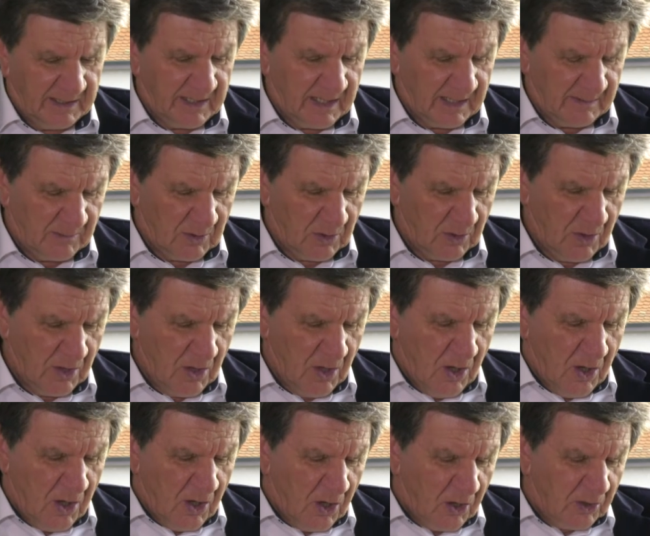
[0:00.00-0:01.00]
également
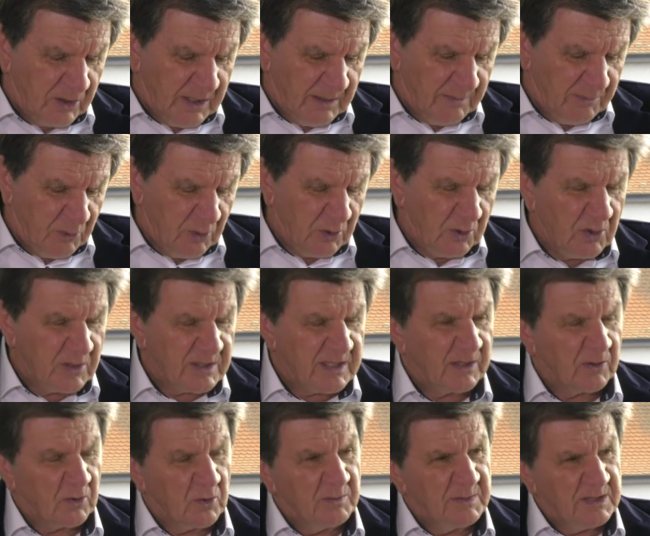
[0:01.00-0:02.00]
un des buts de
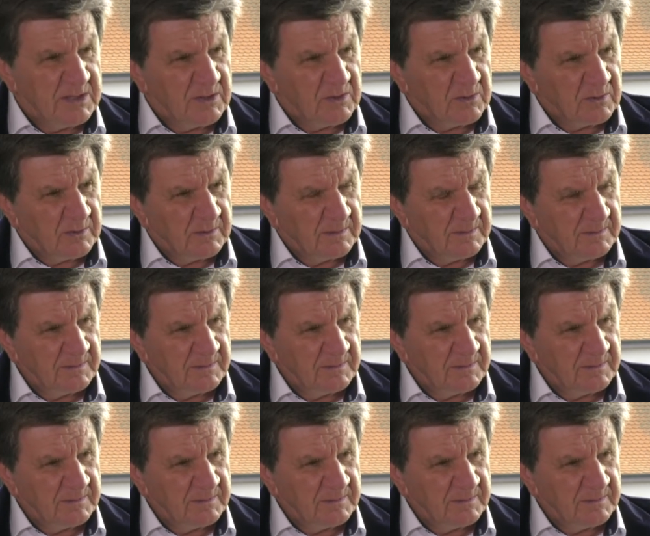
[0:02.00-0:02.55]
cette commission.